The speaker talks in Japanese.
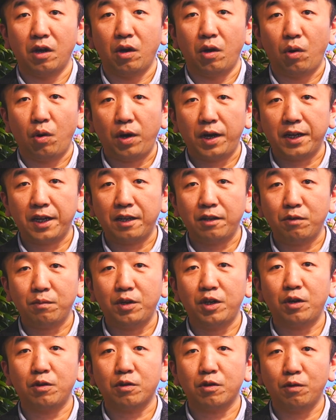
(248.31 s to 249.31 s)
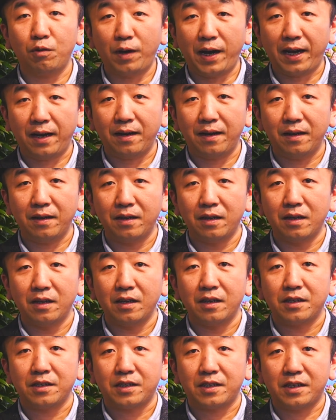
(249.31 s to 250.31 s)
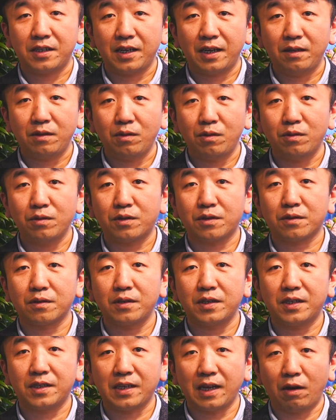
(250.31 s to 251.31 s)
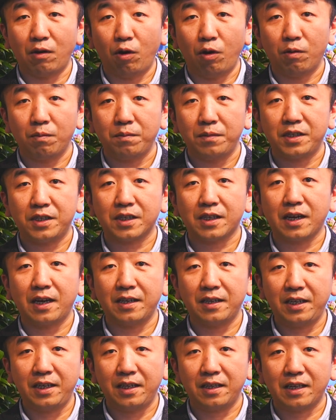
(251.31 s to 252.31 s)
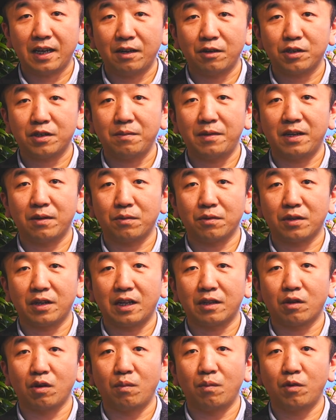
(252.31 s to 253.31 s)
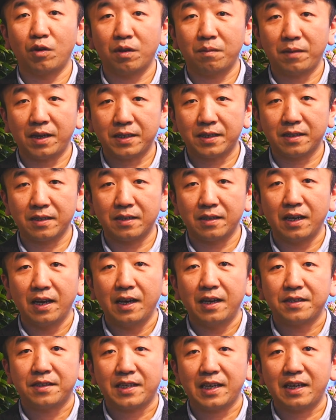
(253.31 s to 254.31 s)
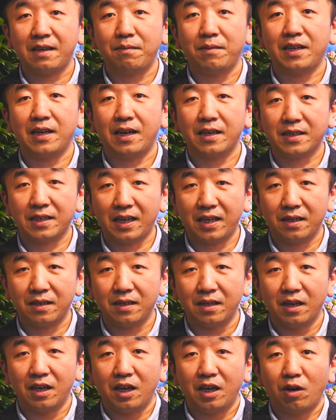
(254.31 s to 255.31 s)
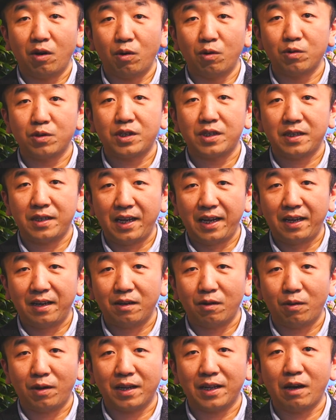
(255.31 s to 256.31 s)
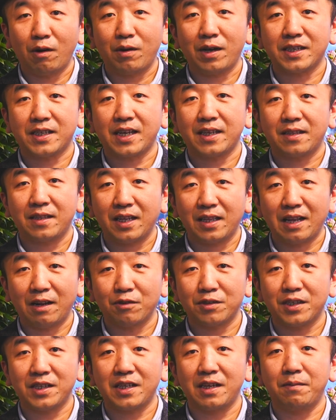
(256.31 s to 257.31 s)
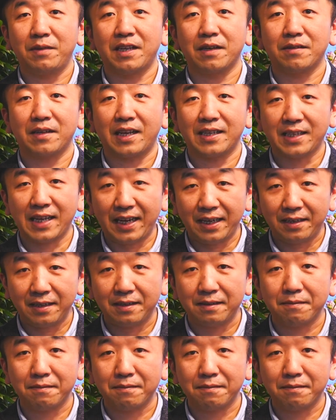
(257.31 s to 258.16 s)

お花の魅力は自然の美しさを身近に楽しめることだと思います是非皆さんお家でお花を飾って楽しんでみてください